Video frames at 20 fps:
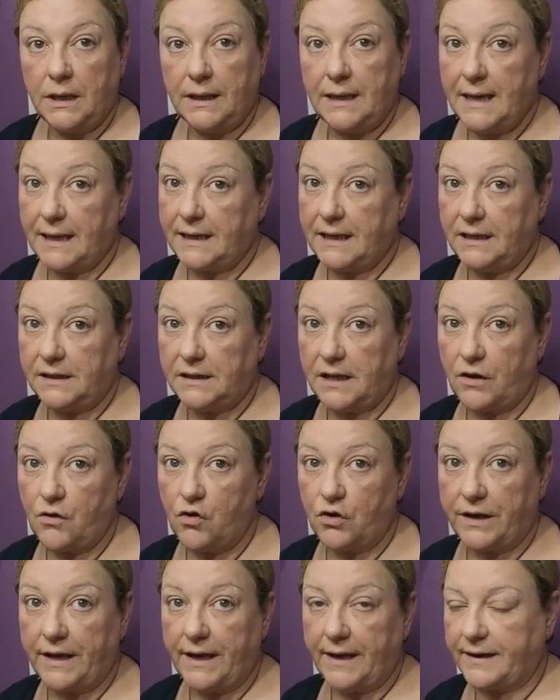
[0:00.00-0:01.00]
y aquí
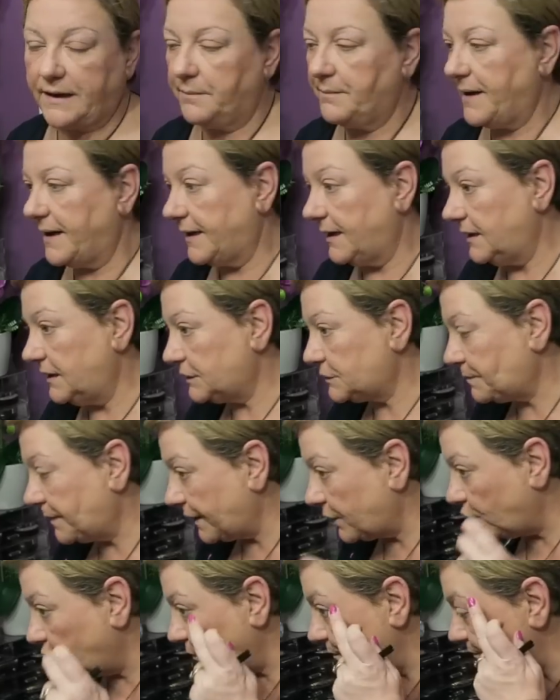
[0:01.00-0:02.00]
tengo que arrimar el
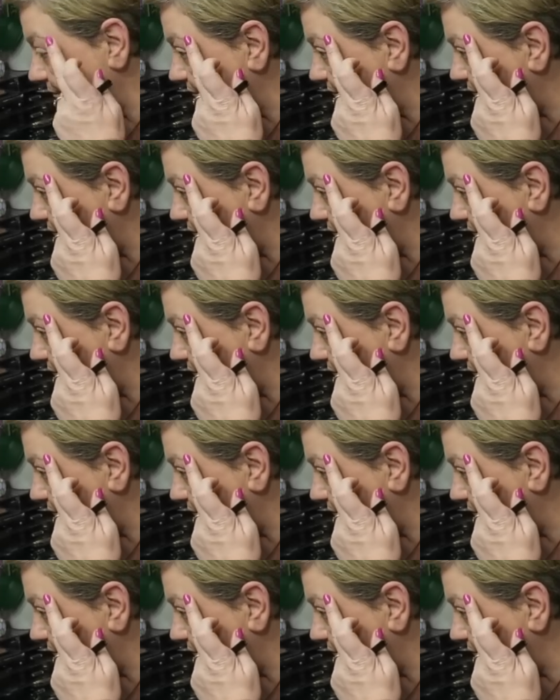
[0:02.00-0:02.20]
espejo